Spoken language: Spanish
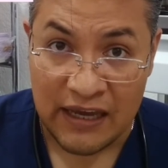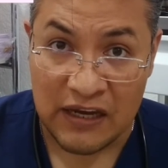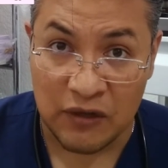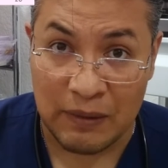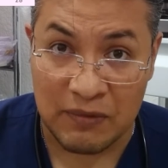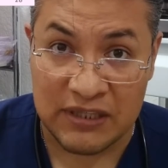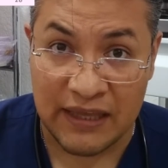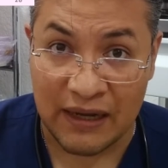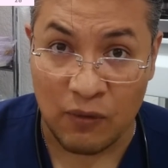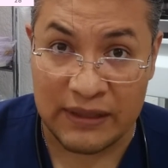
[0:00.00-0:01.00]
y nos vamos a
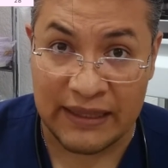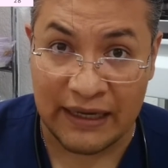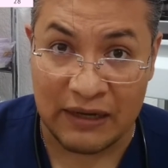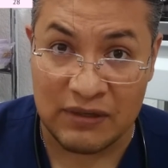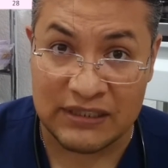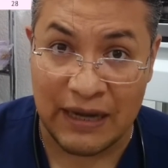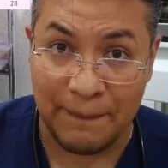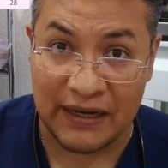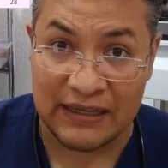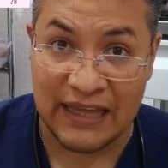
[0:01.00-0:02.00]
dar cuenta que nuestra
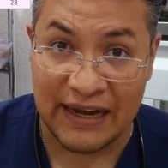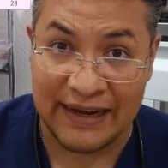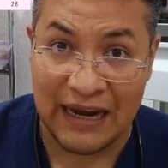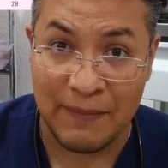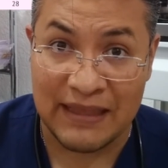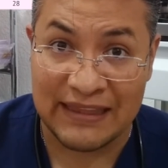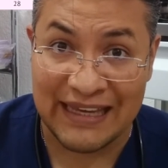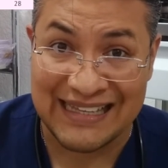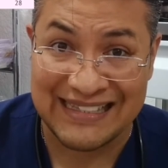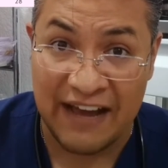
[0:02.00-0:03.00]
perrita realmente
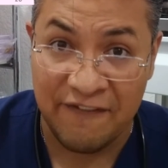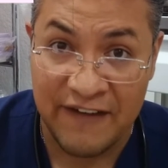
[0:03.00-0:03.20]
está